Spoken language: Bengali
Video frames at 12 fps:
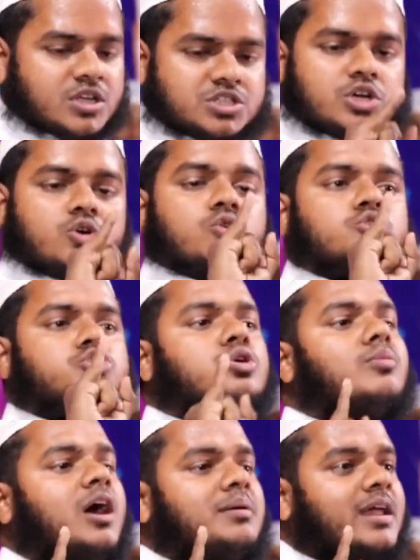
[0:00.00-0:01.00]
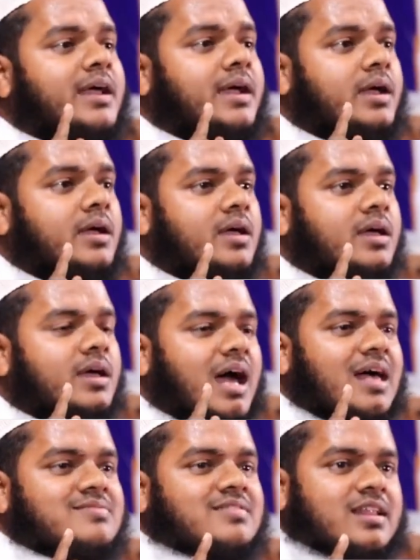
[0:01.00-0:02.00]
যে কোনো সময় মানে
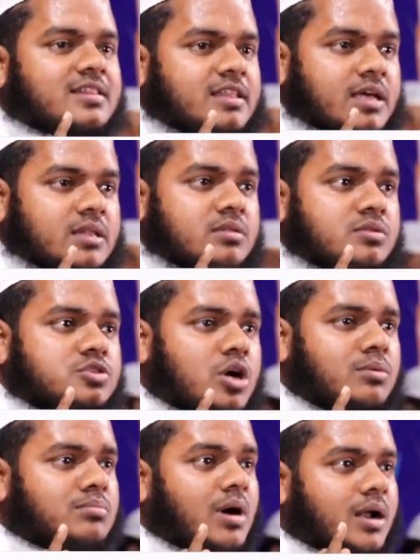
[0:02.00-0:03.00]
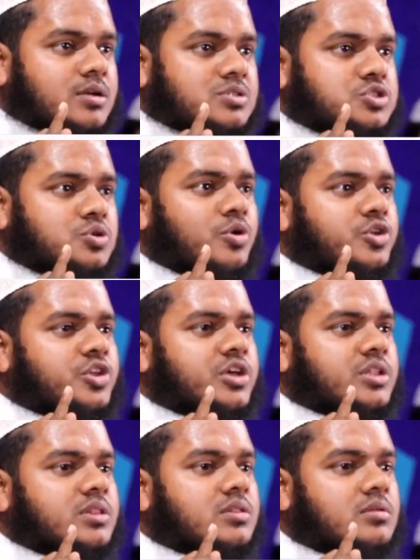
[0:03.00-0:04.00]
আজকের দিন সোমবার শুভ
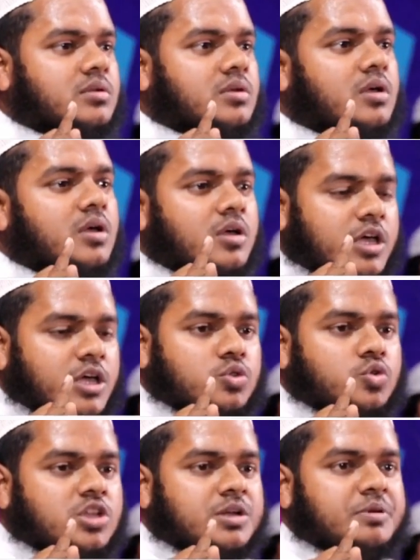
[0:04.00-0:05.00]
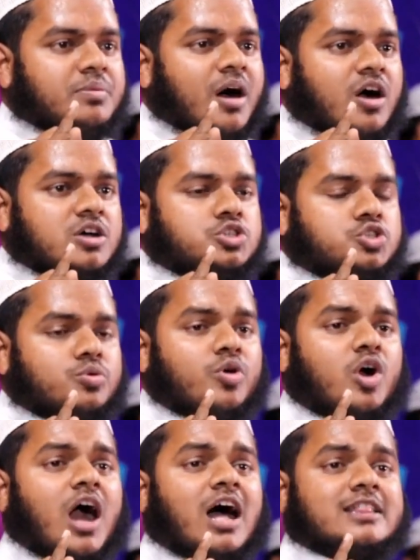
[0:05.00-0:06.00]
দিন হিন্দুদের বিবাহ হয় শুভ
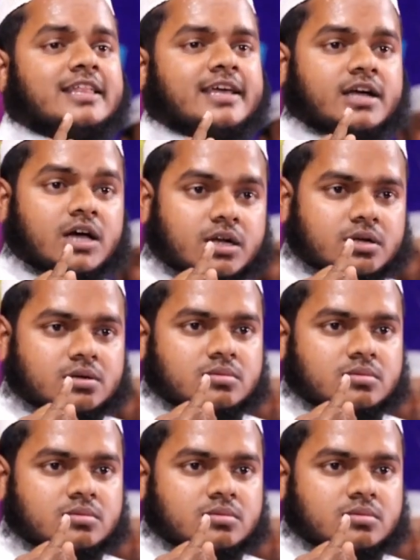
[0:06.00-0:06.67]
কাল দেখকার